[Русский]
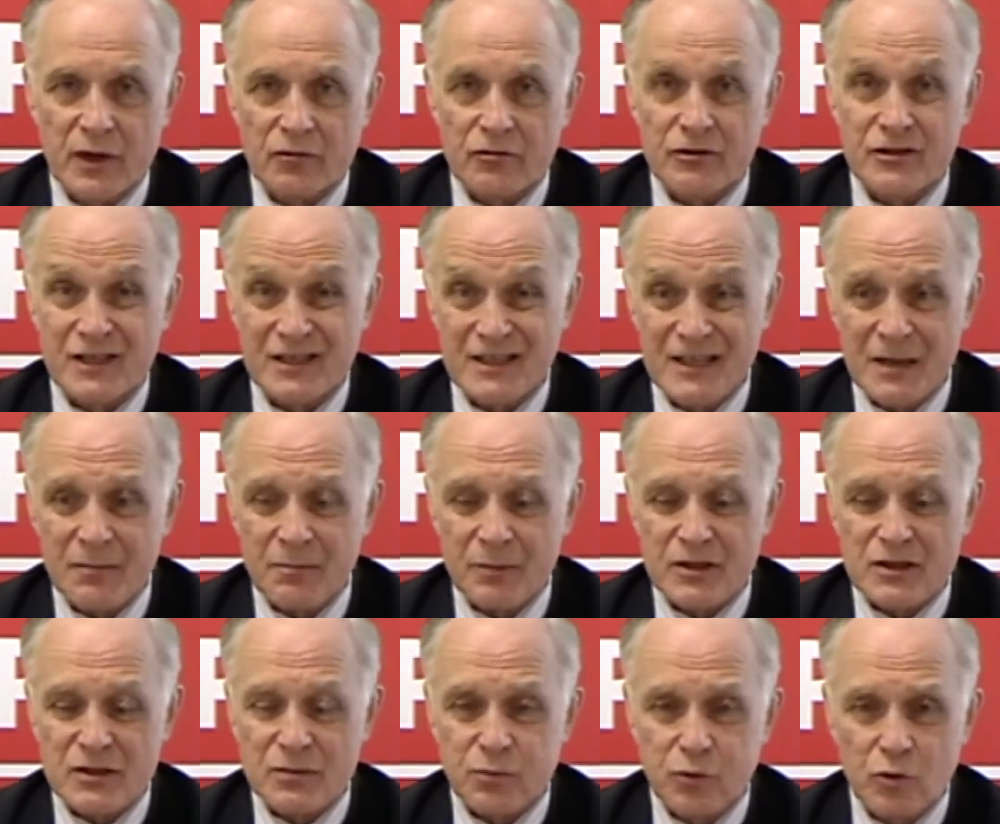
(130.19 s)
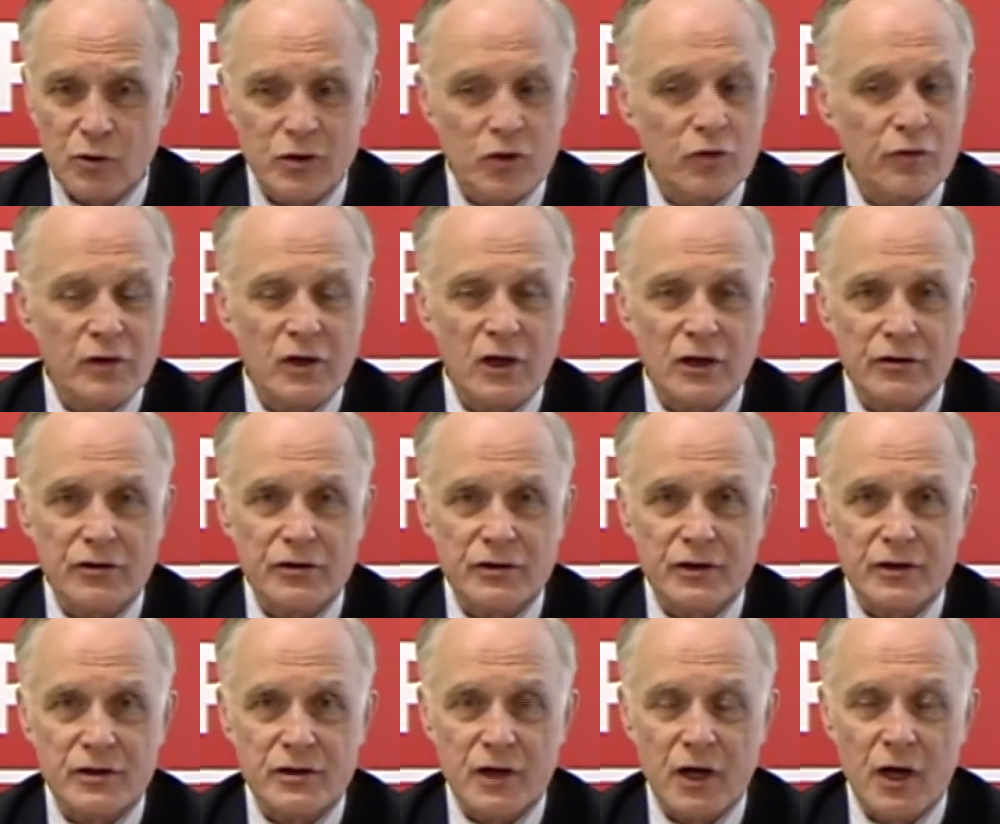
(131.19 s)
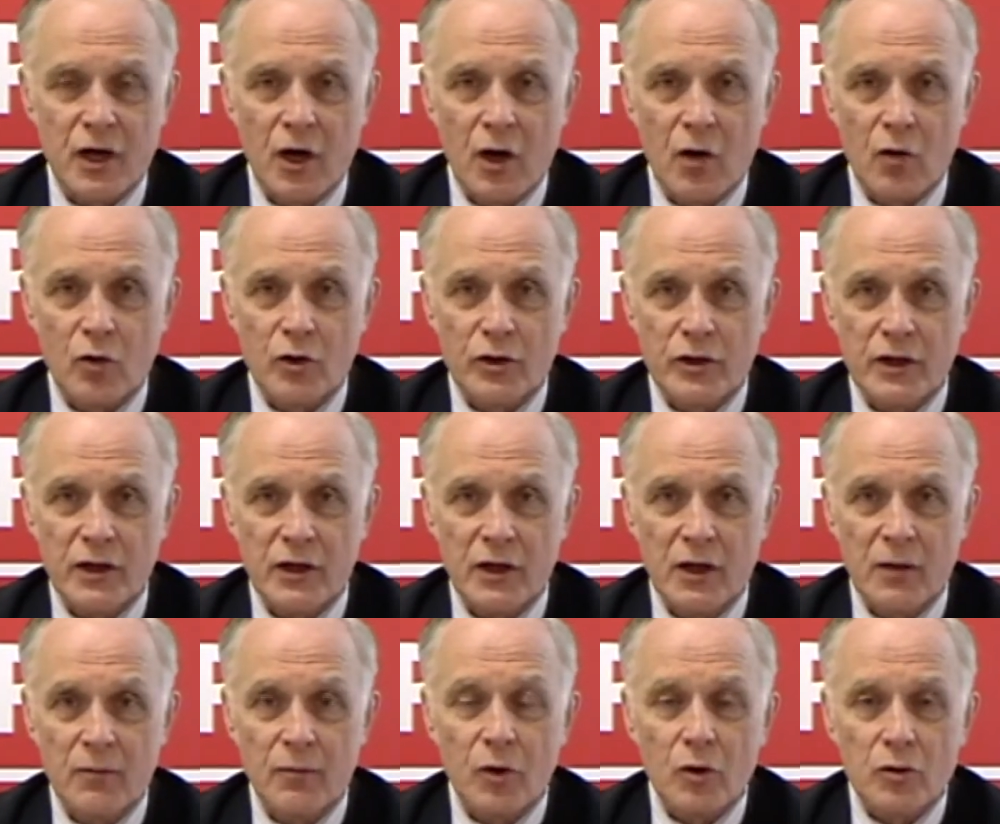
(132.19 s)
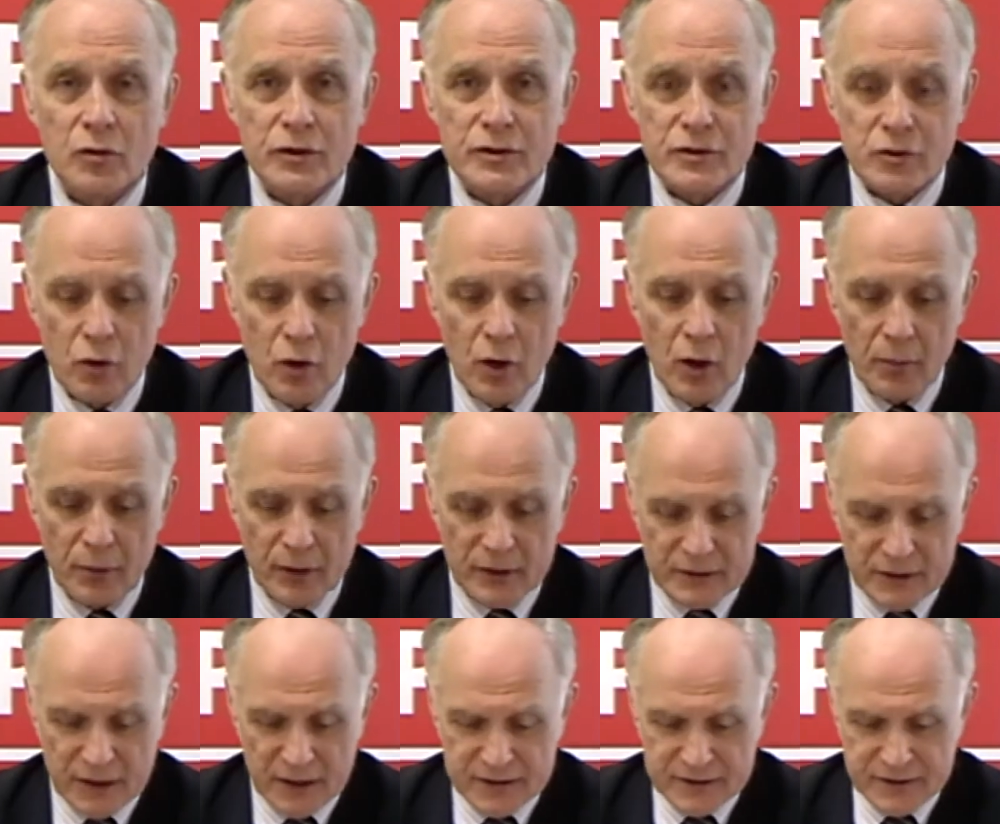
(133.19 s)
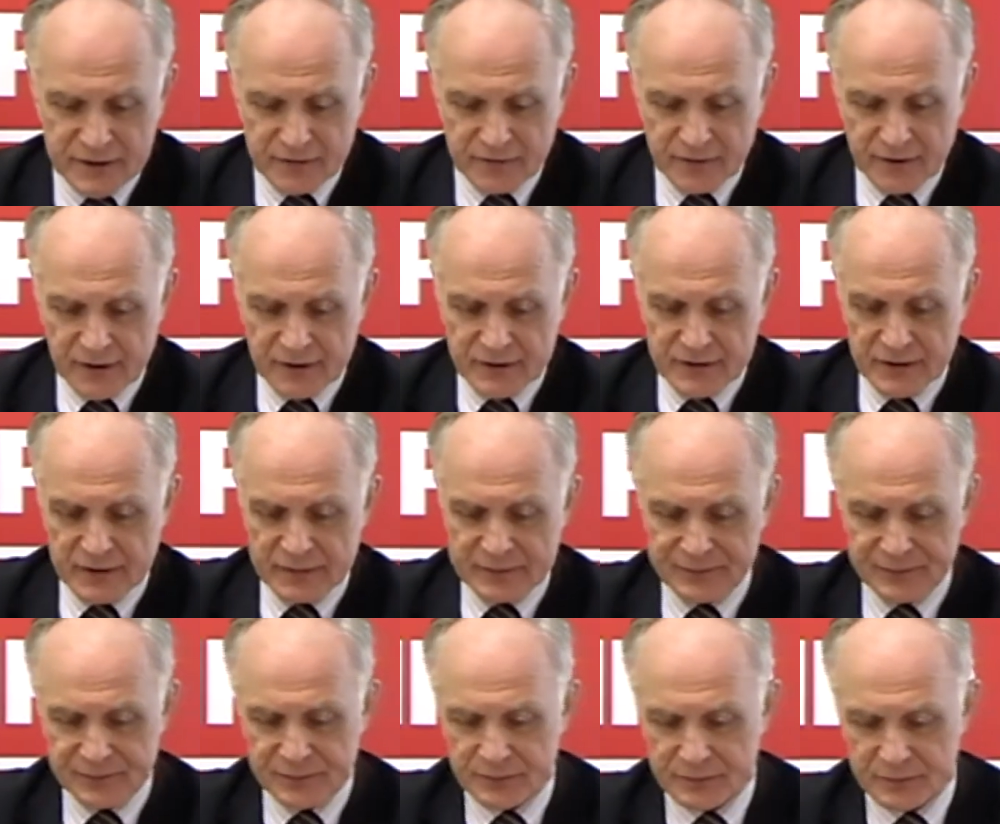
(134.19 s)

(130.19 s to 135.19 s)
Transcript: То есть она под подспудная вина инвестиции уже полностью протаскивается.